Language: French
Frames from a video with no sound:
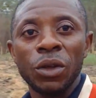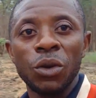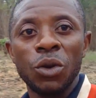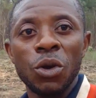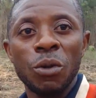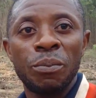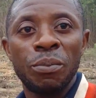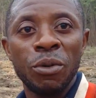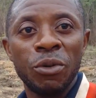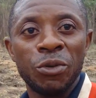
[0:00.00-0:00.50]

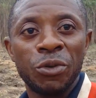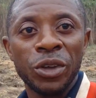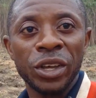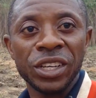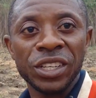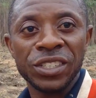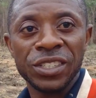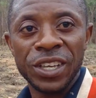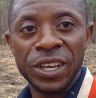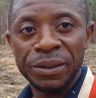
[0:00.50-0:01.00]
de
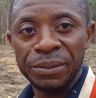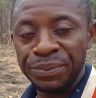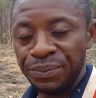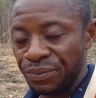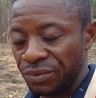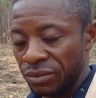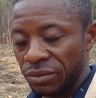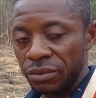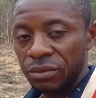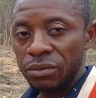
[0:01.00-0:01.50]
pulvériser.
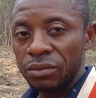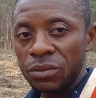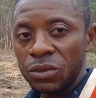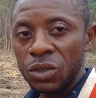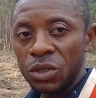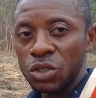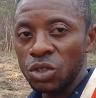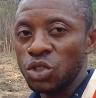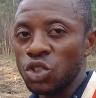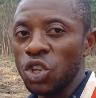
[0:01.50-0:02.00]

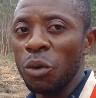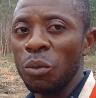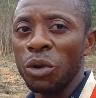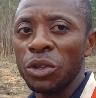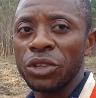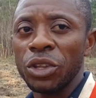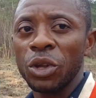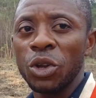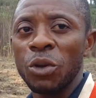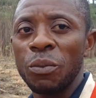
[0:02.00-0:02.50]
Nous
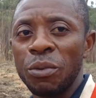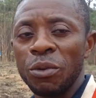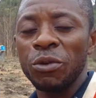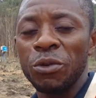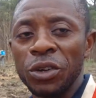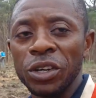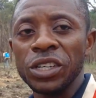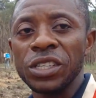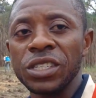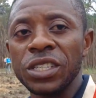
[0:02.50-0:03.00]
sommes en train de
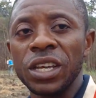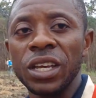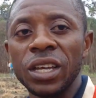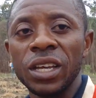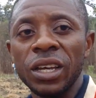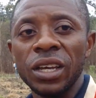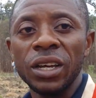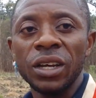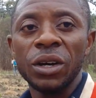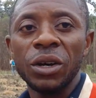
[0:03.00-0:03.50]
pulvériser.